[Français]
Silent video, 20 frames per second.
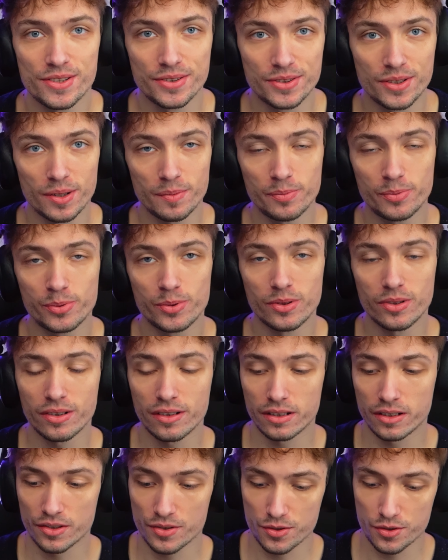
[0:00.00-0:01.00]
tuto
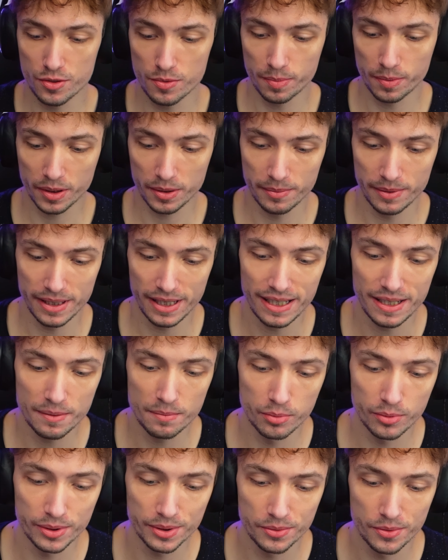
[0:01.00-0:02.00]
pour supprimer les
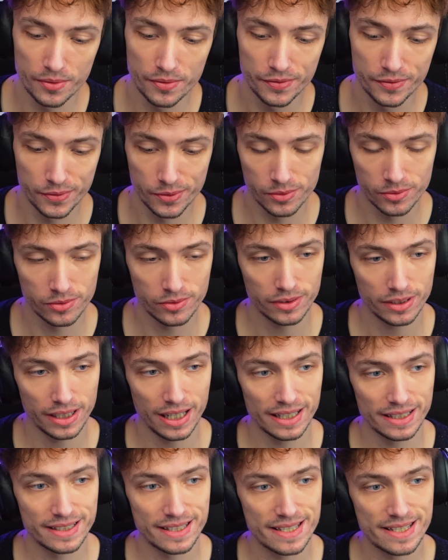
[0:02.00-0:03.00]
bruits de fond
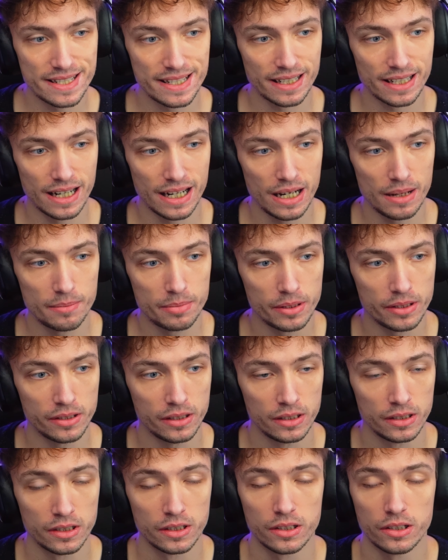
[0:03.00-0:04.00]
indésirables
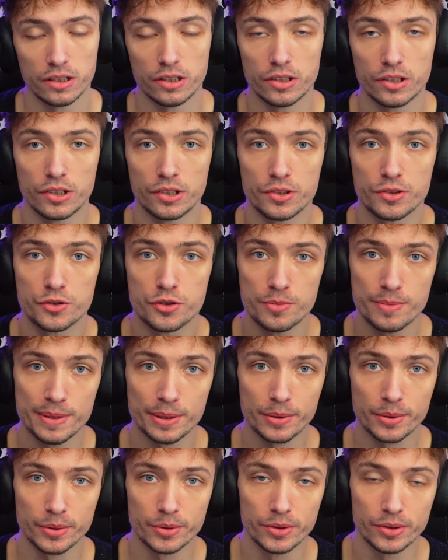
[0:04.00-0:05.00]
euh, du
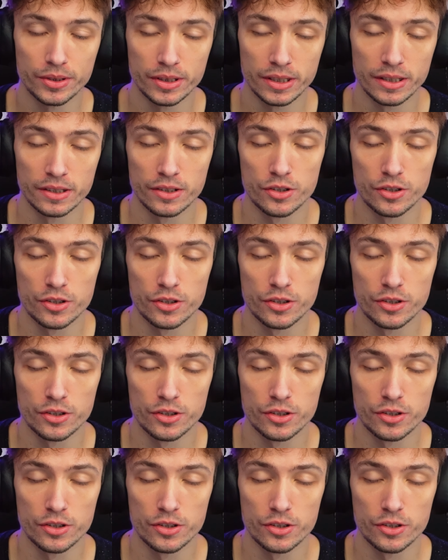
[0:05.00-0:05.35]
micro.